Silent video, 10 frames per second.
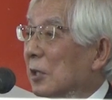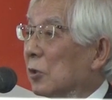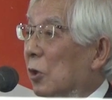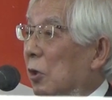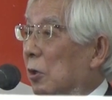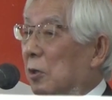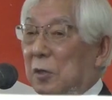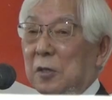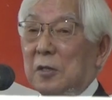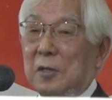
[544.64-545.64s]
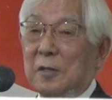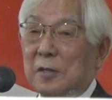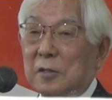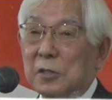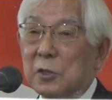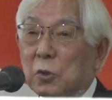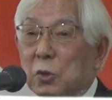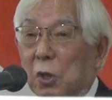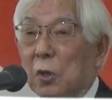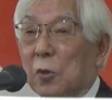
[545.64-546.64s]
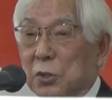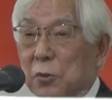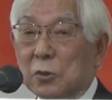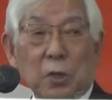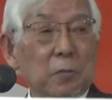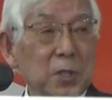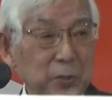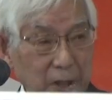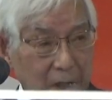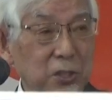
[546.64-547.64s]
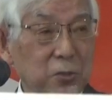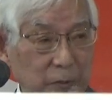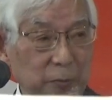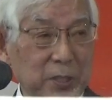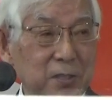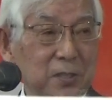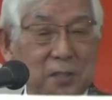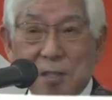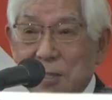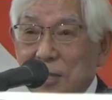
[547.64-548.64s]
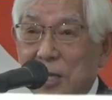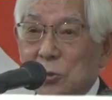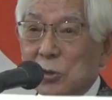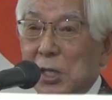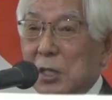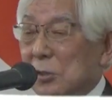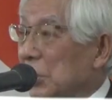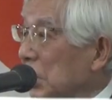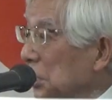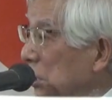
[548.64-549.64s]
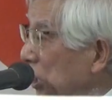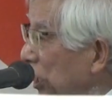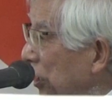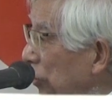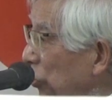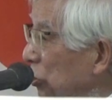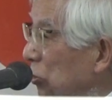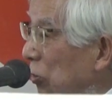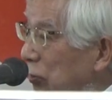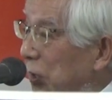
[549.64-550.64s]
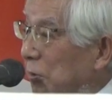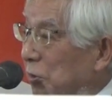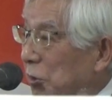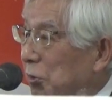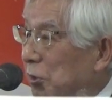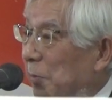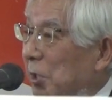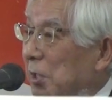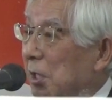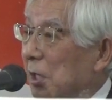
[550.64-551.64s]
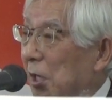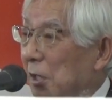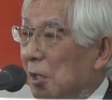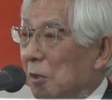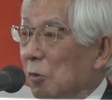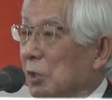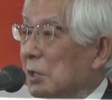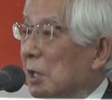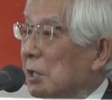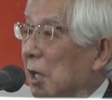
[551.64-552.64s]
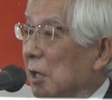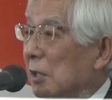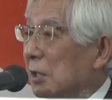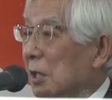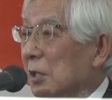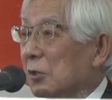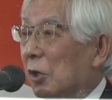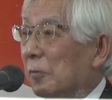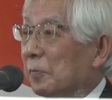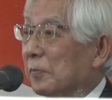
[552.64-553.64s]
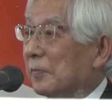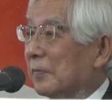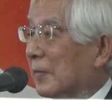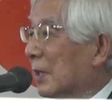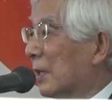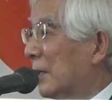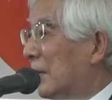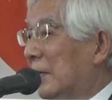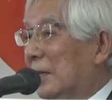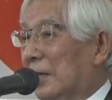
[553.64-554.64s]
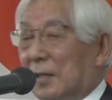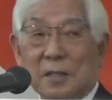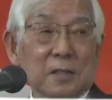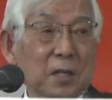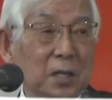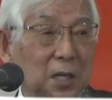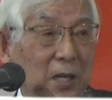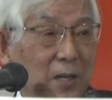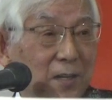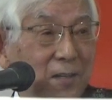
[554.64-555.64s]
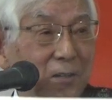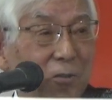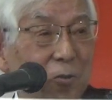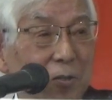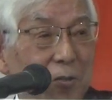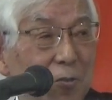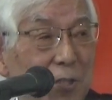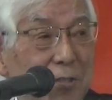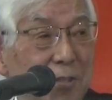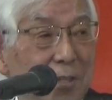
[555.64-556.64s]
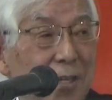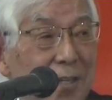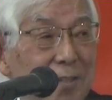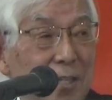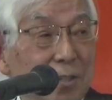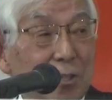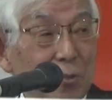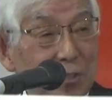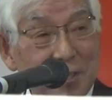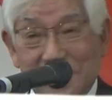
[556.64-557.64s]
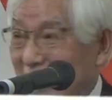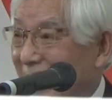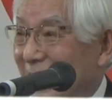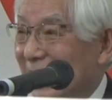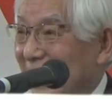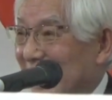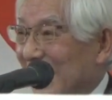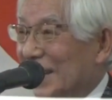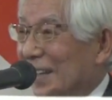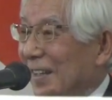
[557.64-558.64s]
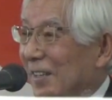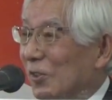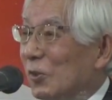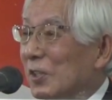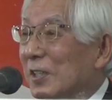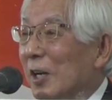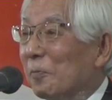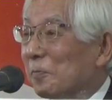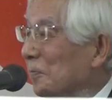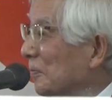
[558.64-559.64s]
団の仕事お仕事今正しいと思いますあと何か追加してもっと深くするために何がロータリー財団いかがでしょう誰かお助け助けてくださいどうですか